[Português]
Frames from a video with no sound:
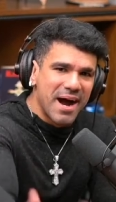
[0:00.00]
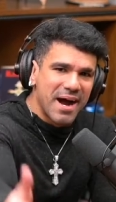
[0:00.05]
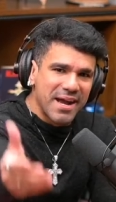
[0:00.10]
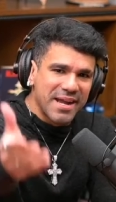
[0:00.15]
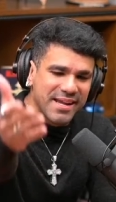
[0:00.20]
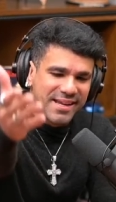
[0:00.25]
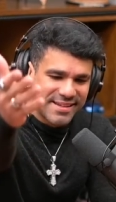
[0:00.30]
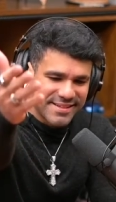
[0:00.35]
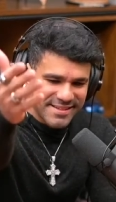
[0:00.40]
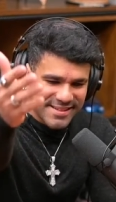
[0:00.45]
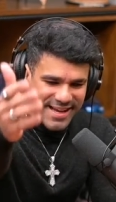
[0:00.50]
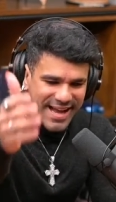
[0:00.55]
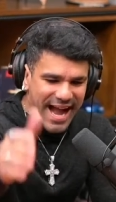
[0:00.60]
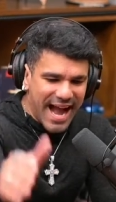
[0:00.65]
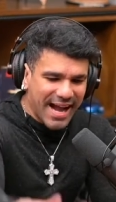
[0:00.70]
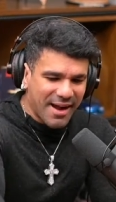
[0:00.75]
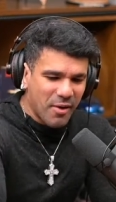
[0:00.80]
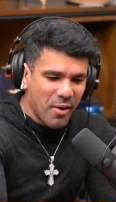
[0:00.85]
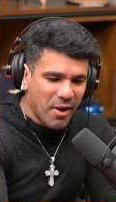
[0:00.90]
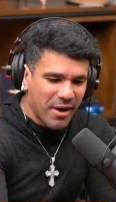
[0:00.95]
Mãe,
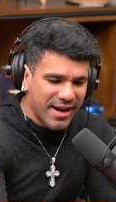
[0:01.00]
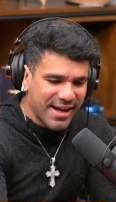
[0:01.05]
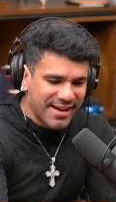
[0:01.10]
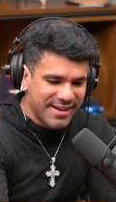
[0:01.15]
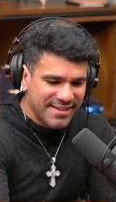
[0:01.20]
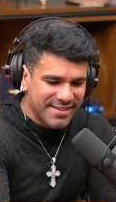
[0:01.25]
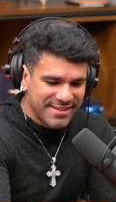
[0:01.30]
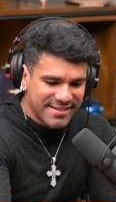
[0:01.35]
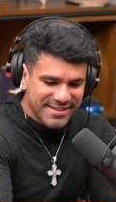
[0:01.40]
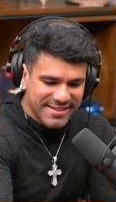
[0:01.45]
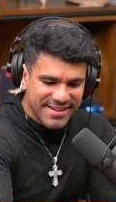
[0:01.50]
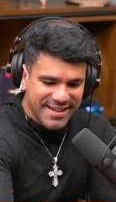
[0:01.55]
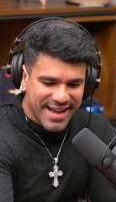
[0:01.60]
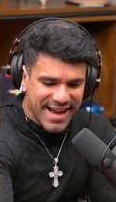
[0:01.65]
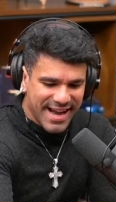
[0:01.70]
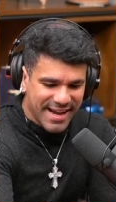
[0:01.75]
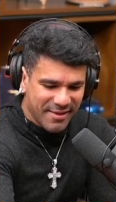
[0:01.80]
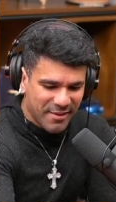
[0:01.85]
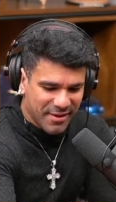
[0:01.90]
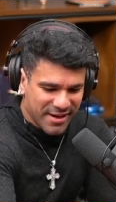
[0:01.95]
Pegou agora da
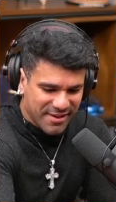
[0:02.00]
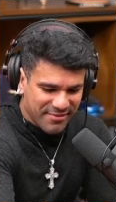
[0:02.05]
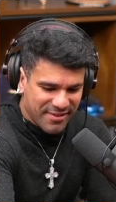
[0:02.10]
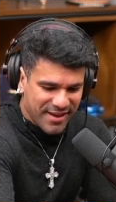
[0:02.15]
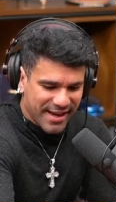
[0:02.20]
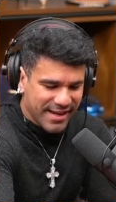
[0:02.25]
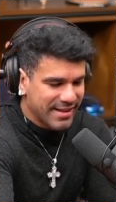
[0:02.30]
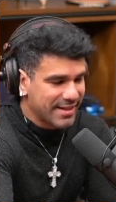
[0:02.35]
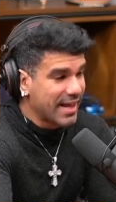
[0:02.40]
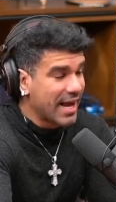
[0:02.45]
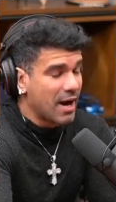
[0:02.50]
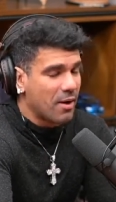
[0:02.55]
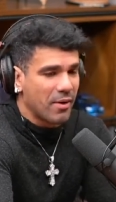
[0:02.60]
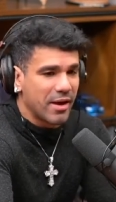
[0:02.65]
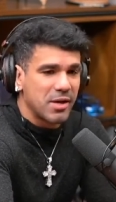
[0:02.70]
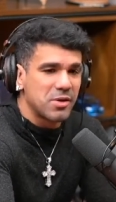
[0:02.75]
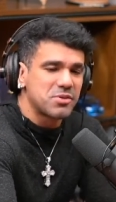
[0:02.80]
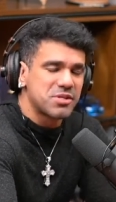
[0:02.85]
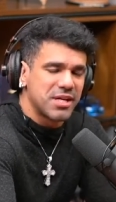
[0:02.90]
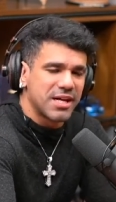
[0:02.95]
mulher. Agora vai.
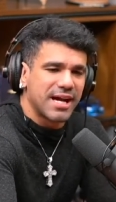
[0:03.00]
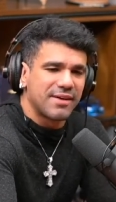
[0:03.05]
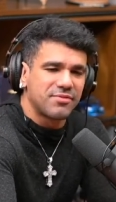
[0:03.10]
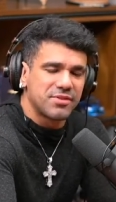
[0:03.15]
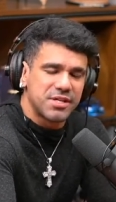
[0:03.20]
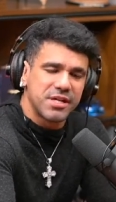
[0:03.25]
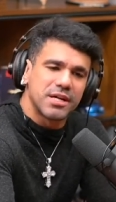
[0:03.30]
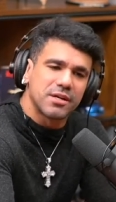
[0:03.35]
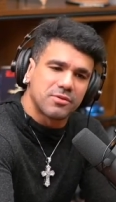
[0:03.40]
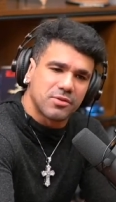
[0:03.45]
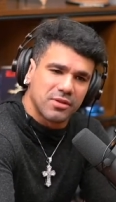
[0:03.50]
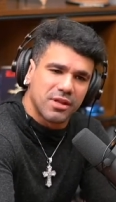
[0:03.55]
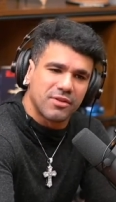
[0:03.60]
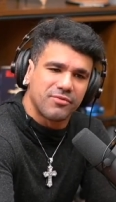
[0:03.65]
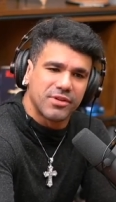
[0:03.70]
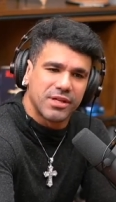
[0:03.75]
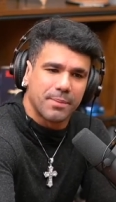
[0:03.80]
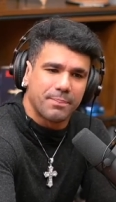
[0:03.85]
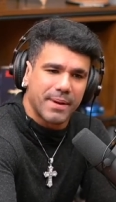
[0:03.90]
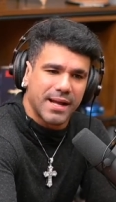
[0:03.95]
Não, eu tirava o dinheiro
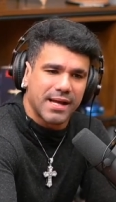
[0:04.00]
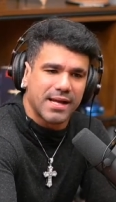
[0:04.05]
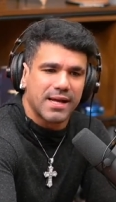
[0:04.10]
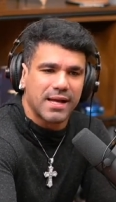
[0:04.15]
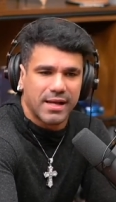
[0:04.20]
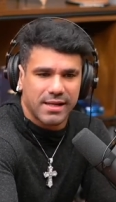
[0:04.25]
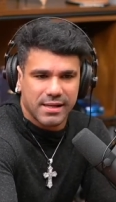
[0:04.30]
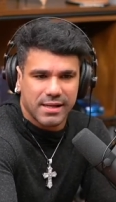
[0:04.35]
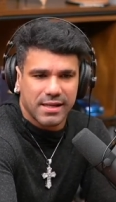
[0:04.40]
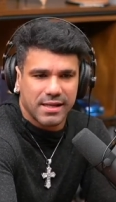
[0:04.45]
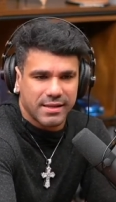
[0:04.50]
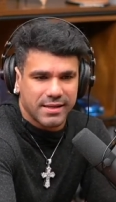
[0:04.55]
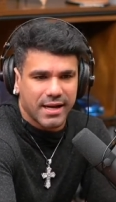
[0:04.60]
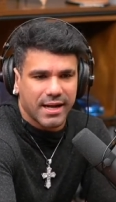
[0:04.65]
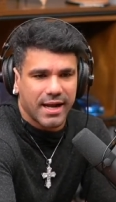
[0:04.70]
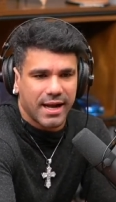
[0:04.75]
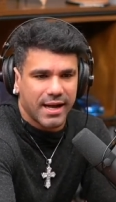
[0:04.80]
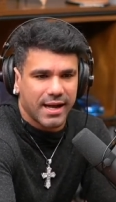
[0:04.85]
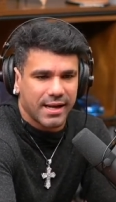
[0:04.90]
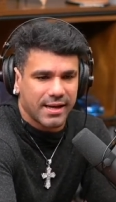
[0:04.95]
toda a vida pra
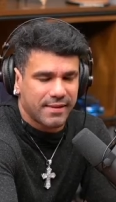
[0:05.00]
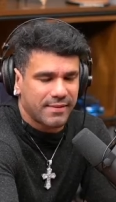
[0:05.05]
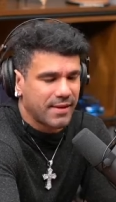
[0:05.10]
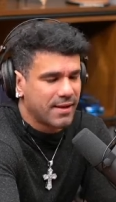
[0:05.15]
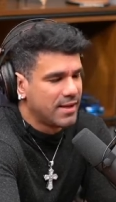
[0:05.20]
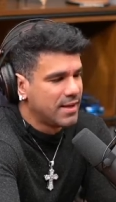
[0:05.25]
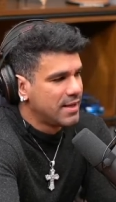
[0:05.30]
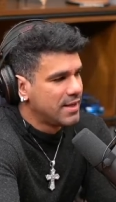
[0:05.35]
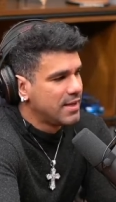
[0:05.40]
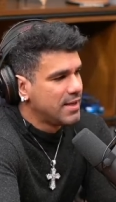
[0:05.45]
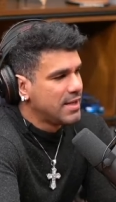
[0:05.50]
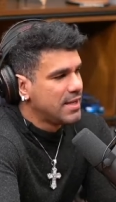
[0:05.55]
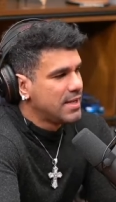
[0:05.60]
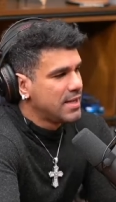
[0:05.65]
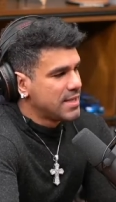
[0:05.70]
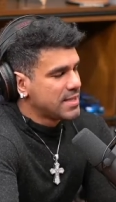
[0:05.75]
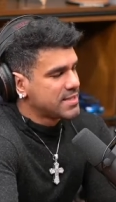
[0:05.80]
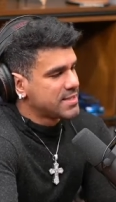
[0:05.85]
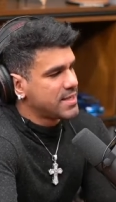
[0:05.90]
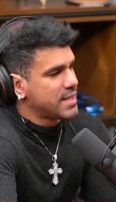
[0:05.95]
entregar ela, né? Certo.
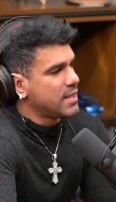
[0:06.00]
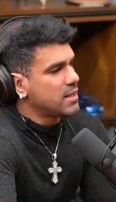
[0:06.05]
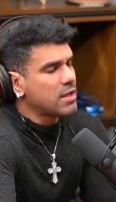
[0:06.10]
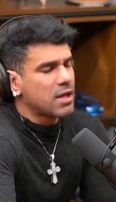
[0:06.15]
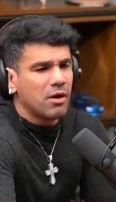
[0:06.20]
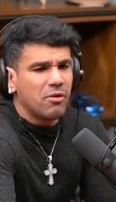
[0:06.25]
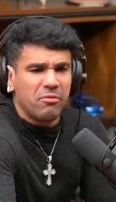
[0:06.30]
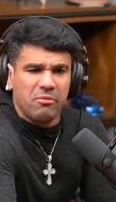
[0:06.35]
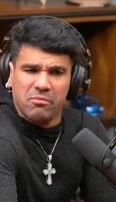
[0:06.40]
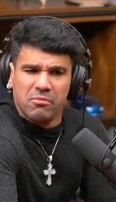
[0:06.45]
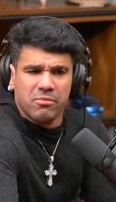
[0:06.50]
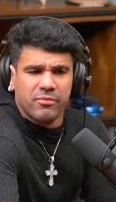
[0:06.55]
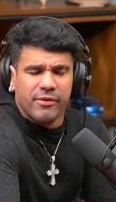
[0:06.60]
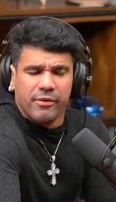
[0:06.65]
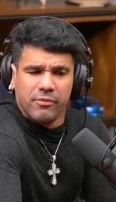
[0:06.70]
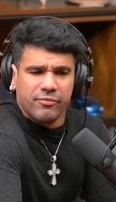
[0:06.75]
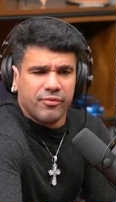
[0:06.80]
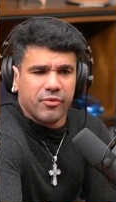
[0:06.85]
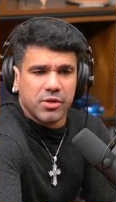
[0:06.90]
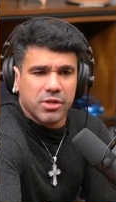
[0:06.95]
Sendo que eu
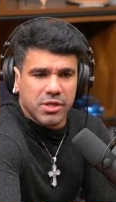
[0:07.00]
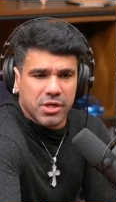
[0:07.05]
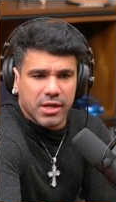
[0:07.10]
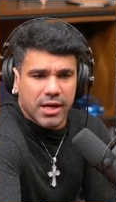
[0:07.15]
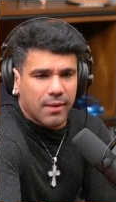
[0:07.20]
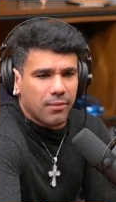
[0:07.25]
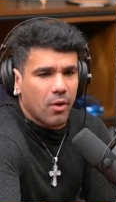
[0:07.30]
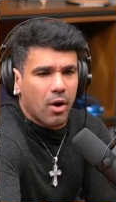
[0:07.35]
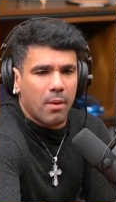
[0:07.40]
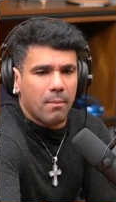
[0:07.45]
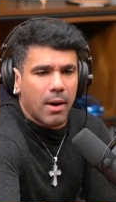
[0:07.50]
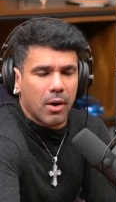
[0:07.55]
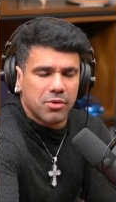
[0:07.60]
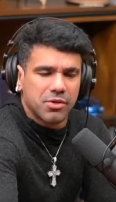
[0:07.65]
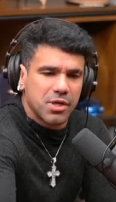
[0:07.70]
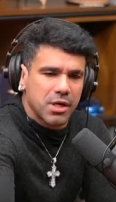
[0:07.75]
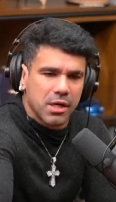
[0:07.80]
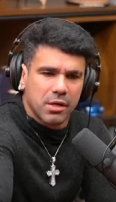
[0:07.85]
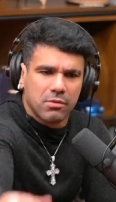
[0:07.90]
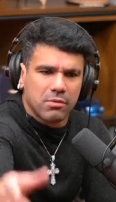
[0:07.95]
fui tirar normal
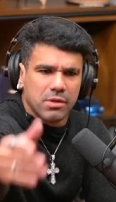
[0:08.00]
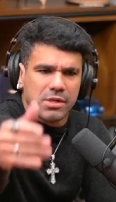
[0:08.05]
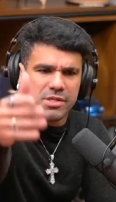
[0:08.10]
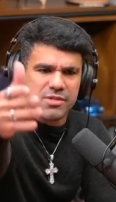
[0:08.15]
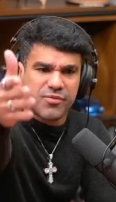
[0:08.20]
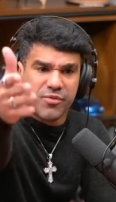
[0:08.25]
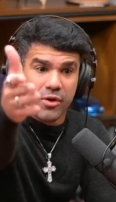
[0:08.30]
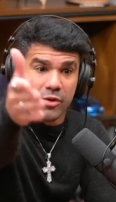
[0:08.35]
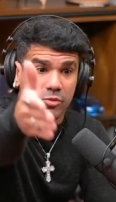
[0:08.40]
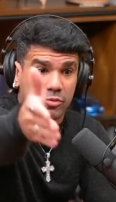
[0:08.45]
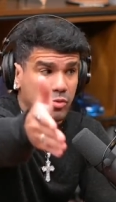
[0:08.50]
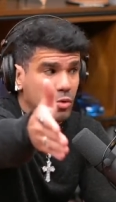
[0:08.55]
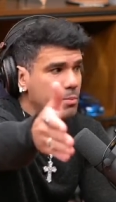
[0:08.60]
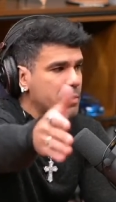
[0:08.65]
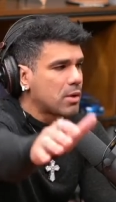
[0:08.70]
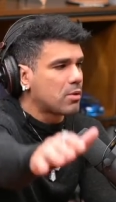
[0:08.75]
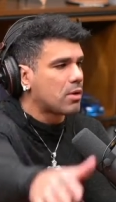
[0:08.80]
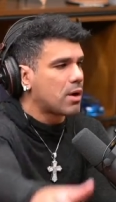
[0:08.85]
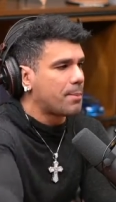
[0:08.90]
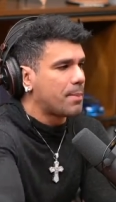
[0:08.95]
o dinheiro, isso foi no
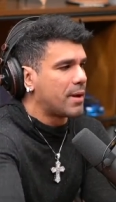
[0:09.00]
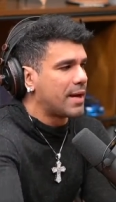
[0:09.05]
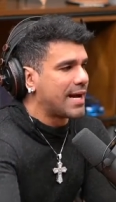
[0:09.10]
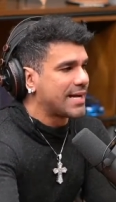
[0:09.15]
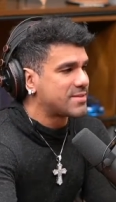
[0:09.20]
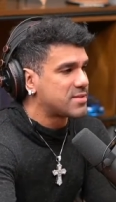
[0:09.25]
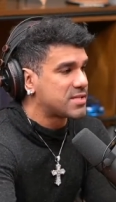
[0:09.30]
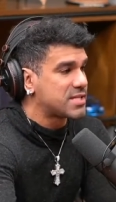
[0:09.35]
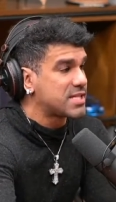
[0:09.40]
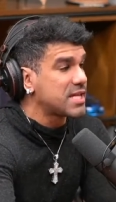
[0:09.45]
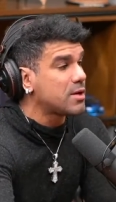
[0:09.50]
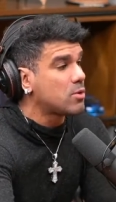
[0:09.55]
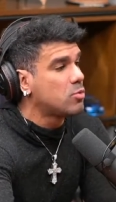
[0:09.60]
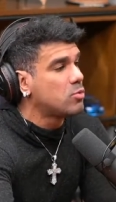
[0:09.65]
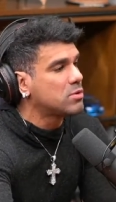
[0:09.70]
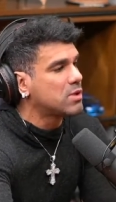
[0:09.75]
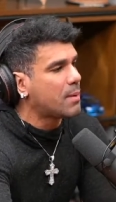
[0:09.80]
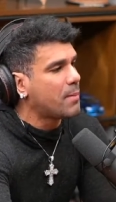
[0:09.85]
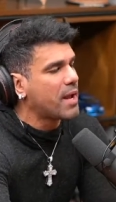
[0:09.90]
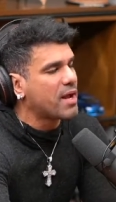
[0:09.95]
domingo o campeonato.
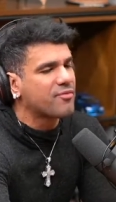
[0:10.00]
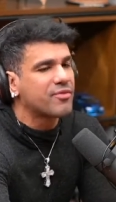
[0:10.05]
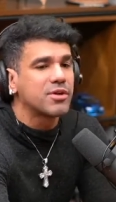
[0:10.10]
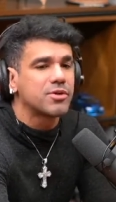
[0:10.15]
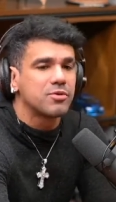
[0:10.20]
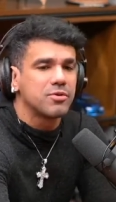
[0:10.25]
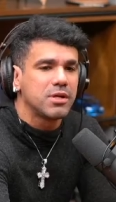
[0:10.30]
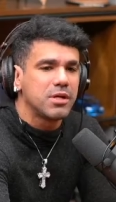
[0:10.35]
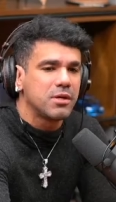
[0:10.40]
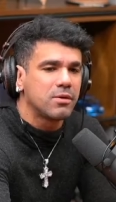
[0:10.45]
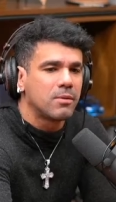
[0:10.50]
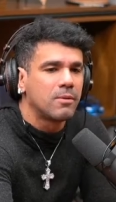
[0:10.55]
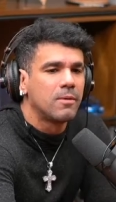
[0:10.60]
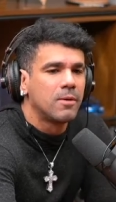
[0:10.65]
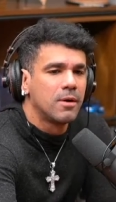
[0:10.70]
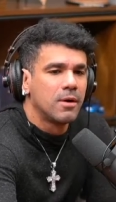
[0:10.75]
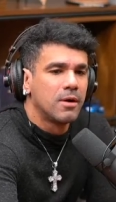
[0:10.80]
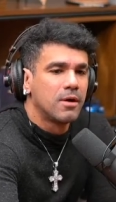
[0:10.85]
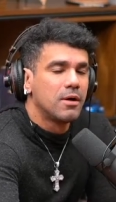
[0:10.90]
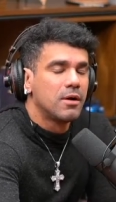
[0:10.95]
Segunda manhã fez, Juninho.
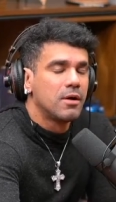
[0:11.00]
